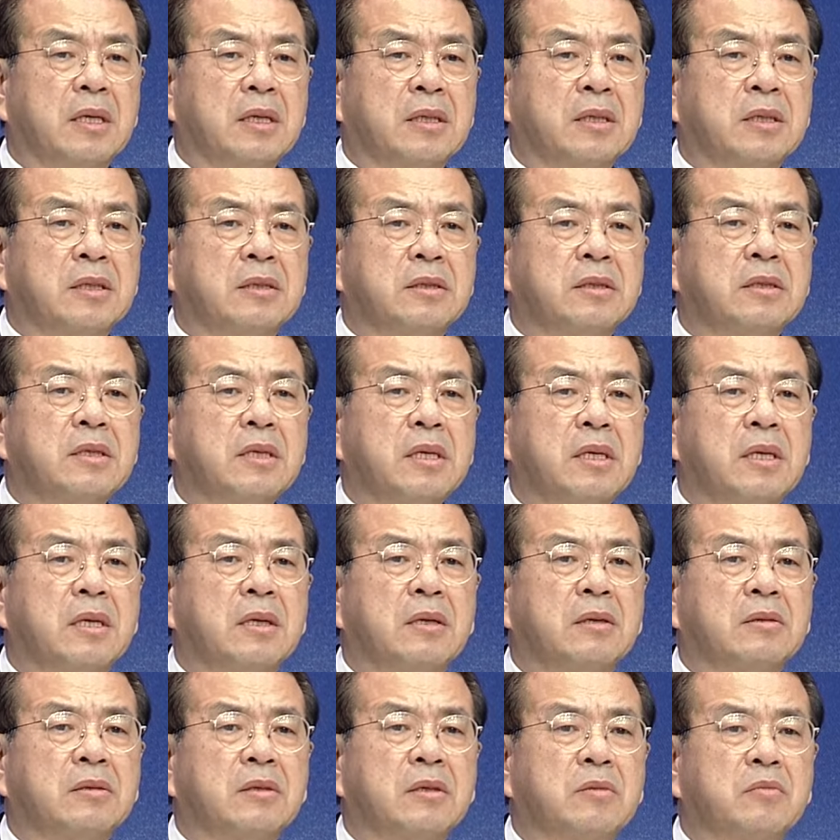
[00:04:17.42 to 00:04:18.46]
큰
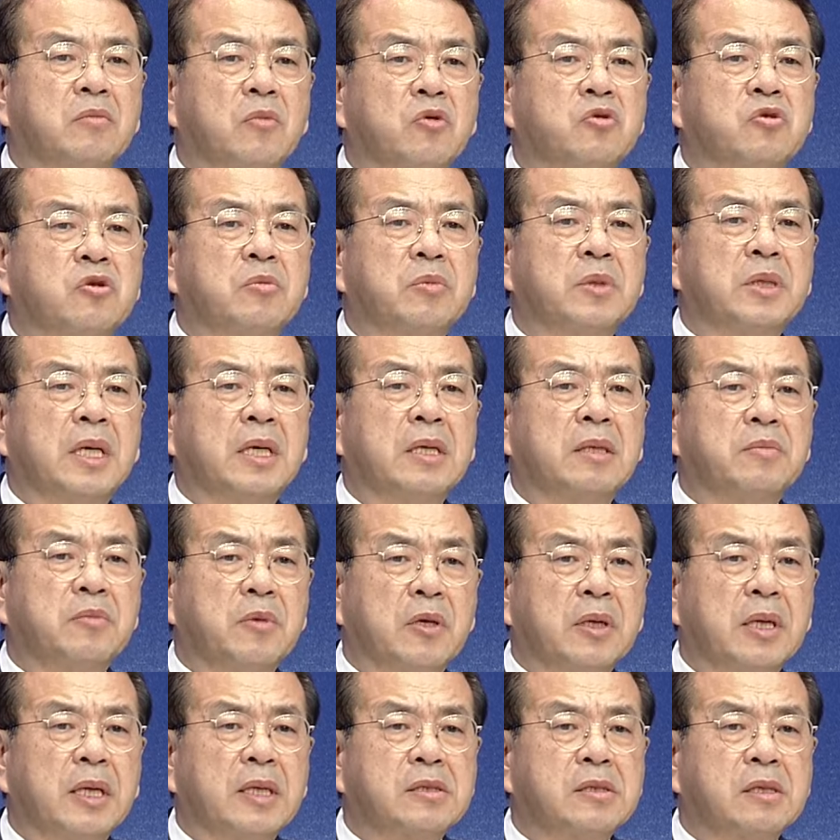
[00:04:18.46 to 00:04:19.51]
어떤 모습이라는
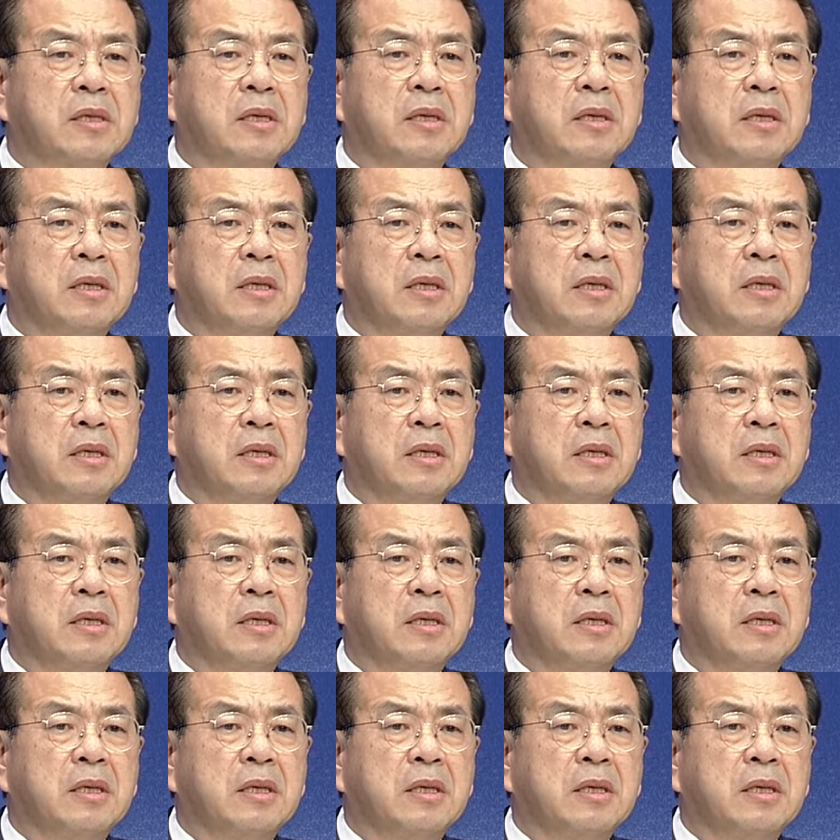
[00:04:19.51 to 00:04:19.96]
면에서